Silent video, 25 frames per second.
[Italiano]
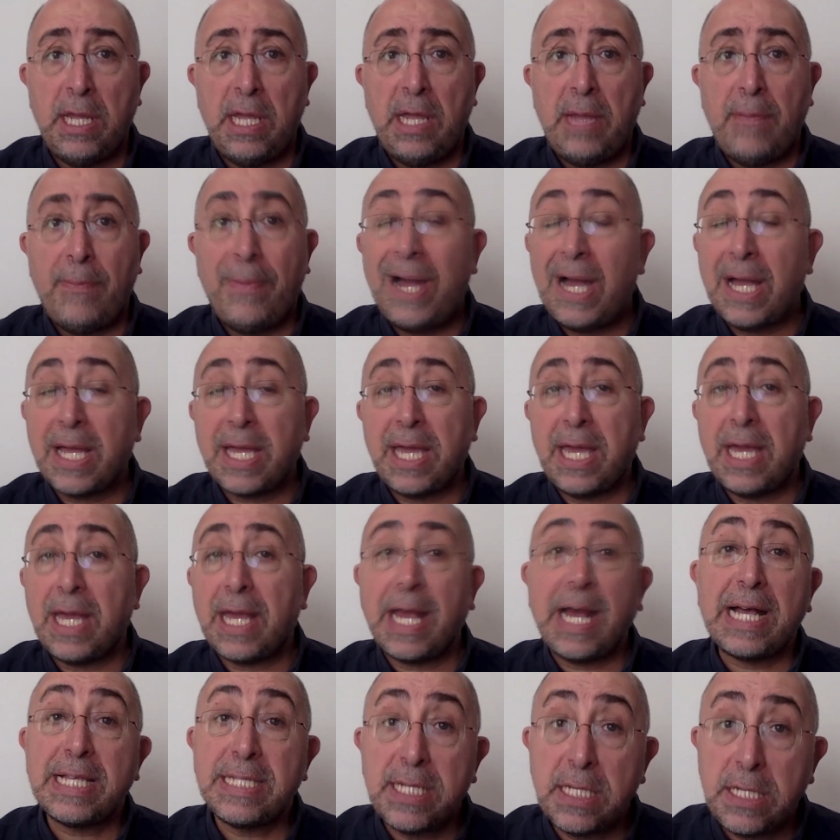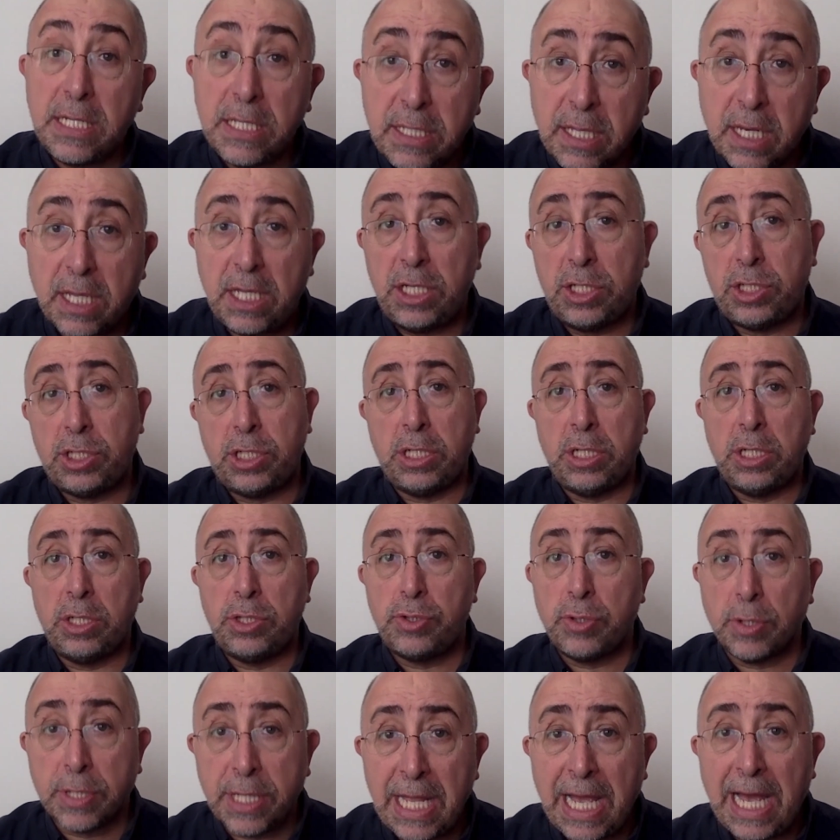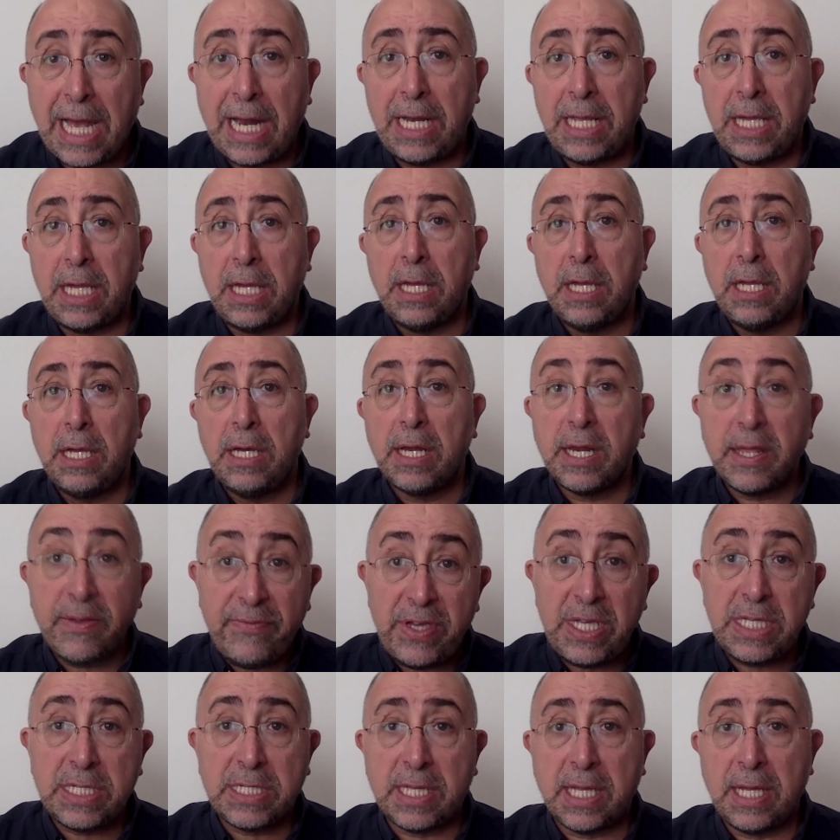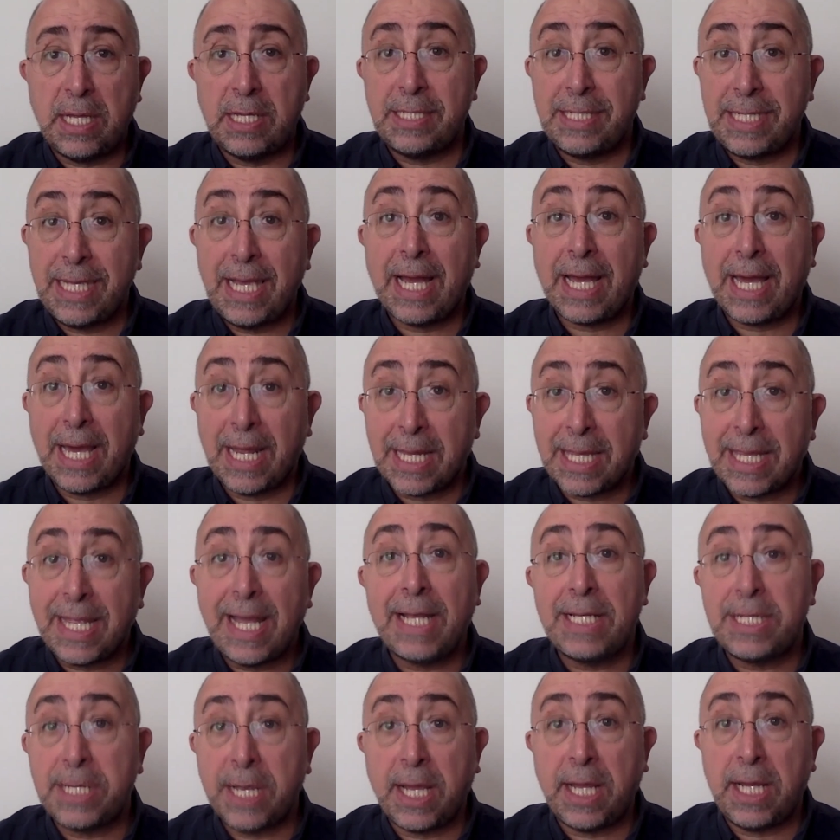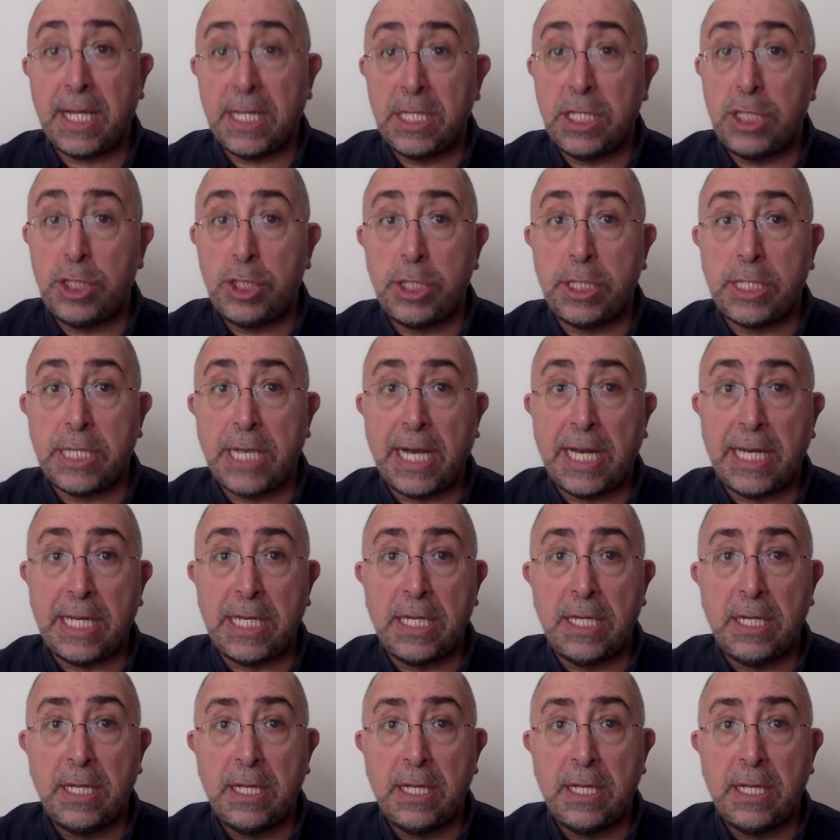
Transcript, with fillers: ma anche case editrici, giornali, riviste sia cartacee che digitali,